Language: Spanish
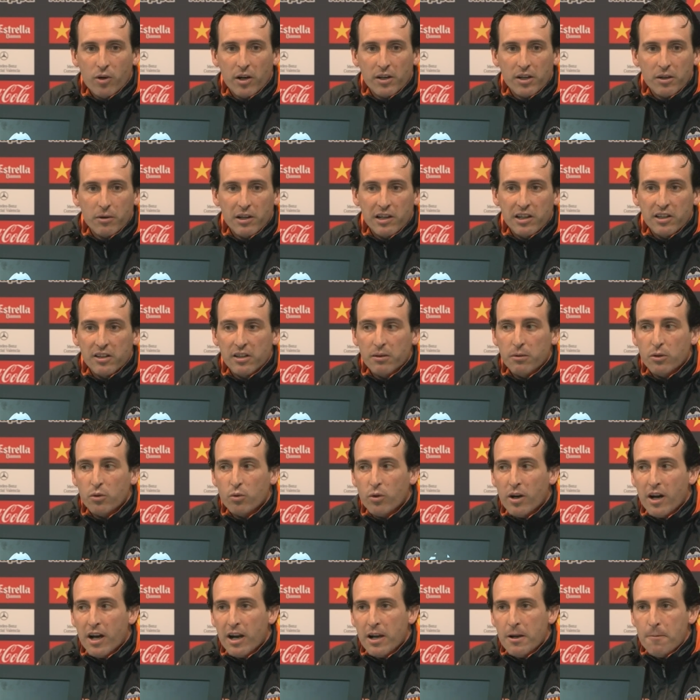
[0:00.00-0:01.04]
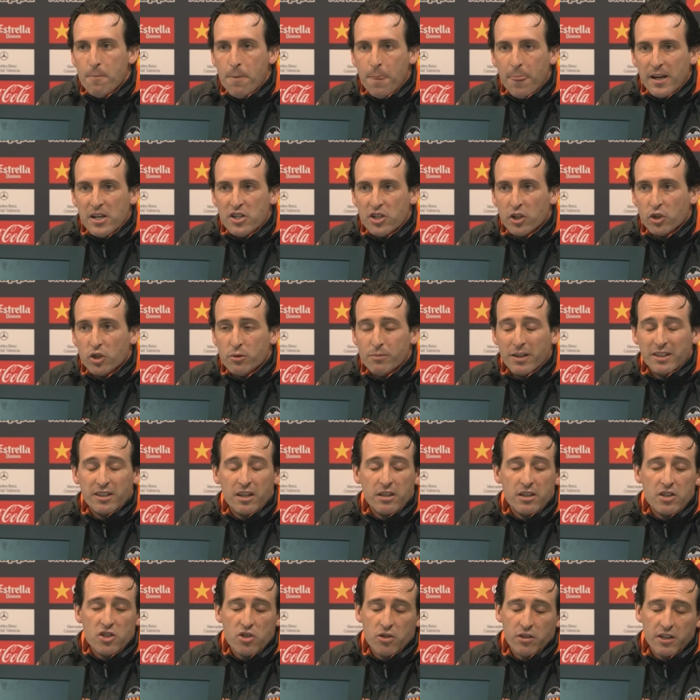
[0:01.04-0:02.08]
a nivel individual y se toman
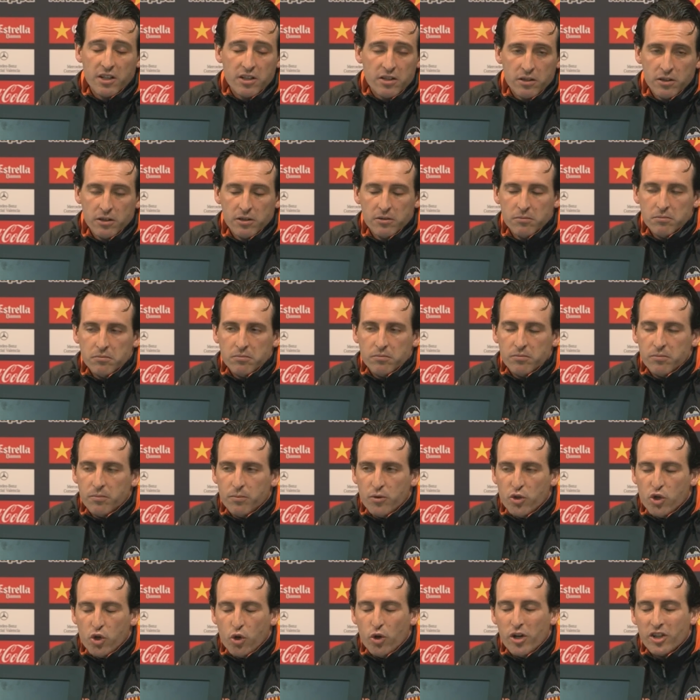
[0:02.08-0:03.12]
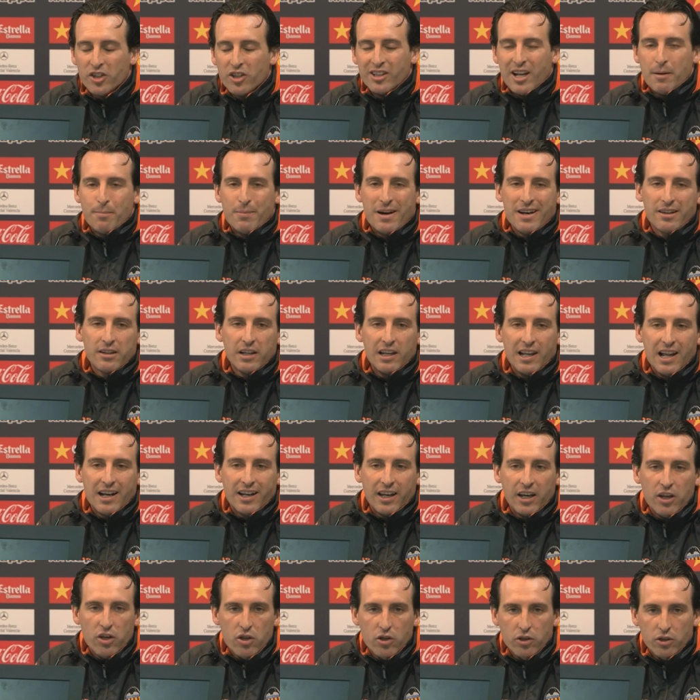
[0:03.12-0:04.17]
decisiones. Yo esa es la parte en la
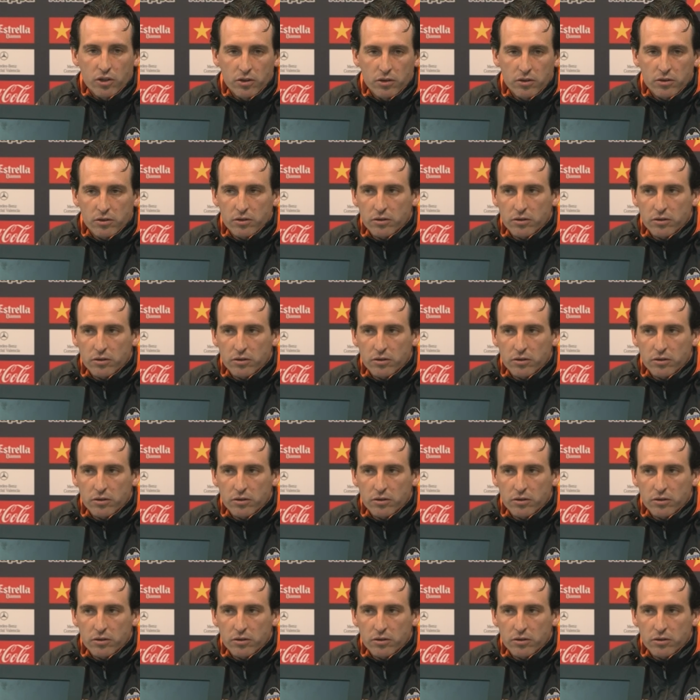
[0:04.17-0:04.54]
que yo